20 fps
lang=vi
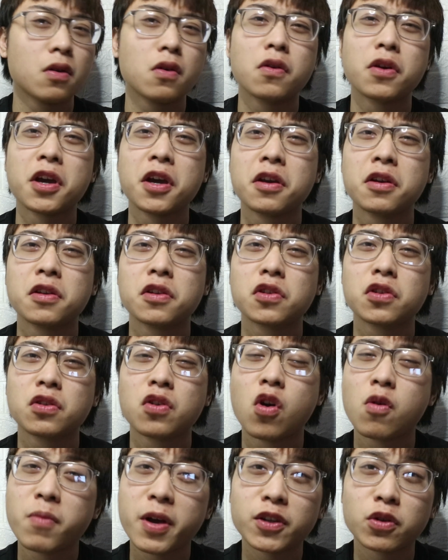Ok,
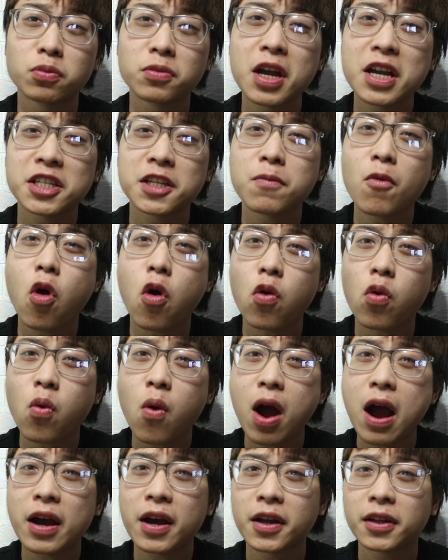hôm nay chúng ta sẽ bỏ
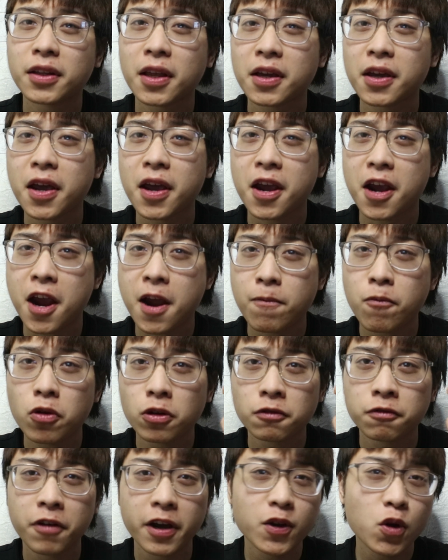qua cái tai nghe
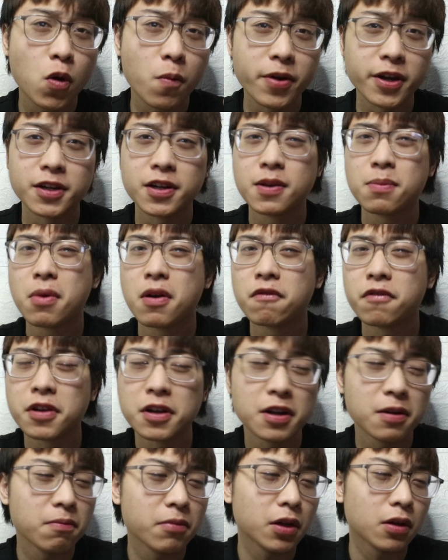AirPods fake của mình đi bởi vì
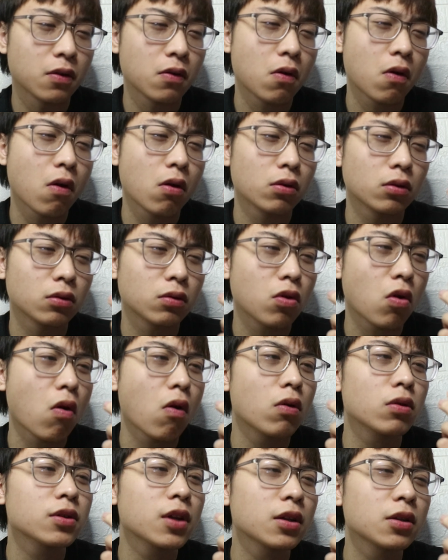là mình còn
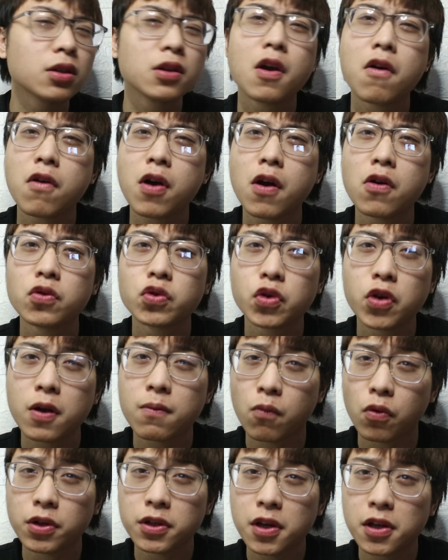có rất nhiều câu
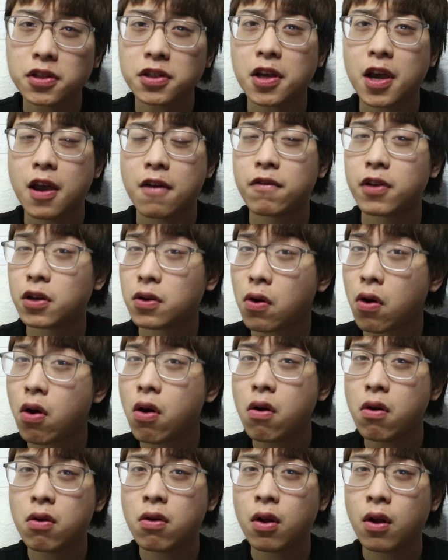chuyện muốn chia sẻ về
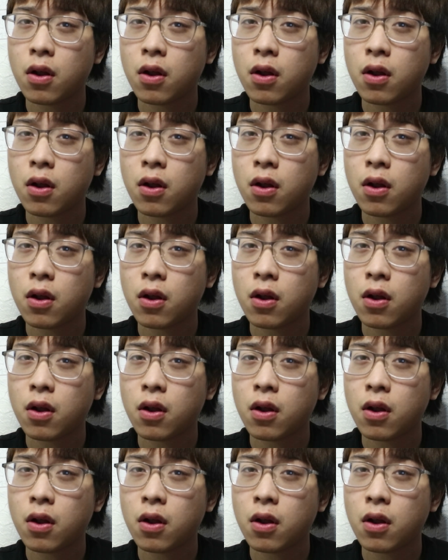nó